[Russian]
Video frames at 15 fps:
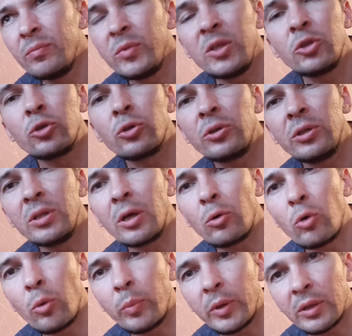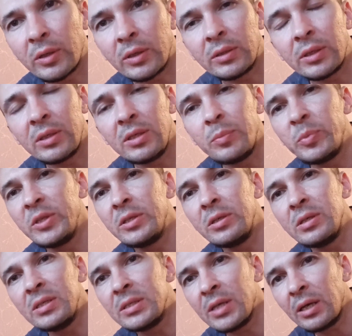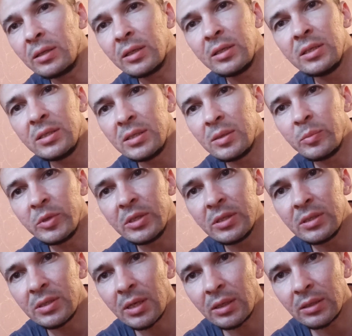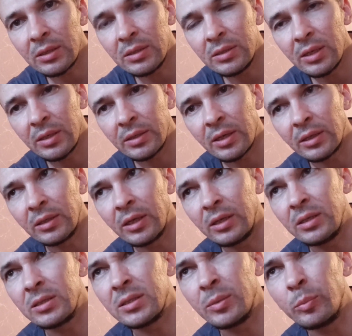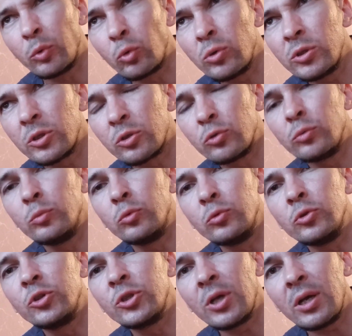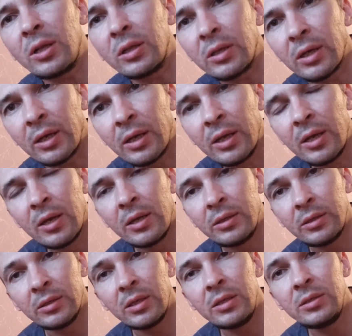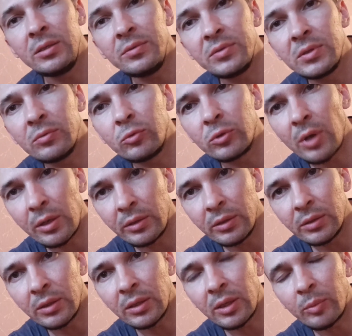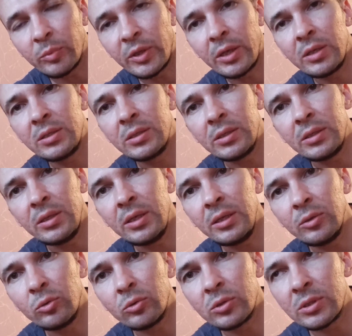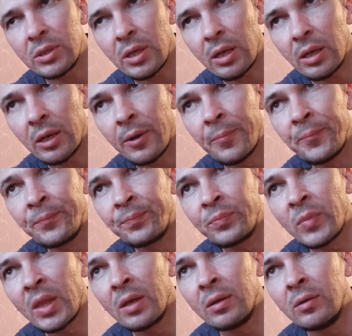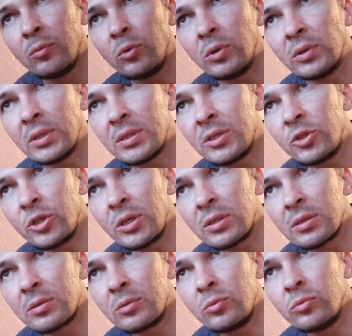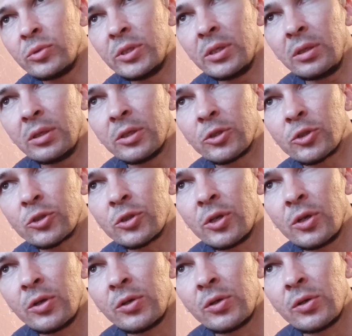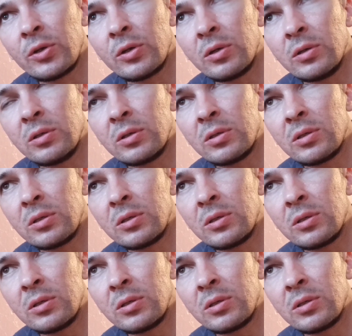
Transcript: ничего не накоплено. Это не 50-й, не 70-й день, когда если бросишь, ну будет жалко не дойти всего каких-то там 30 дней до цели. Вот. А сейчас, ну, делаешь, э,